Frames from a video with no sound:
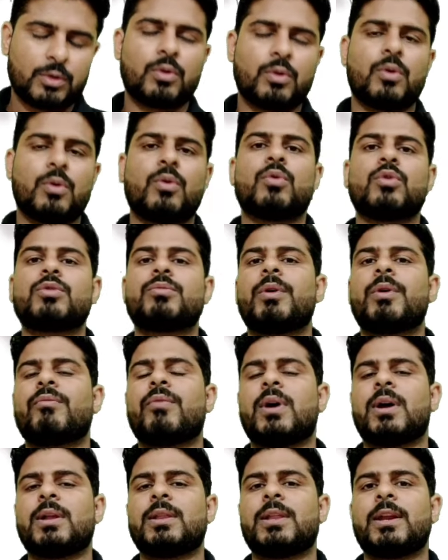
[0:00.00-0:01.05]
तो उसमें
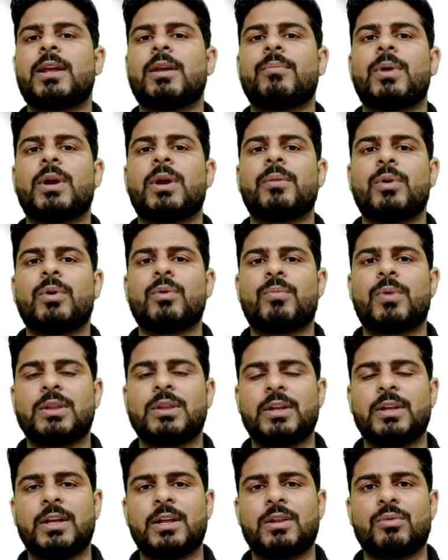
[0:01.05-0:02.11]
फादर के बारे में
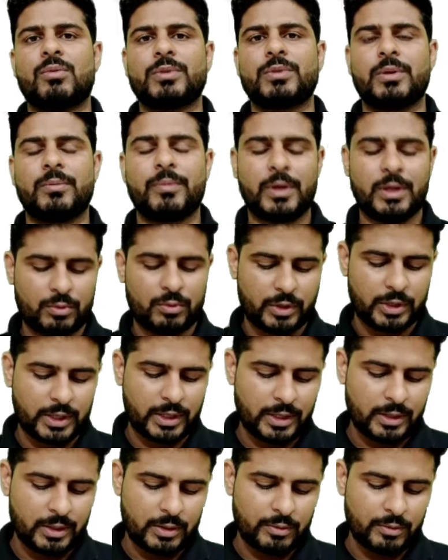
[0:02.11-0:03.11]
फादर दिया था ऑप्शन में तो ये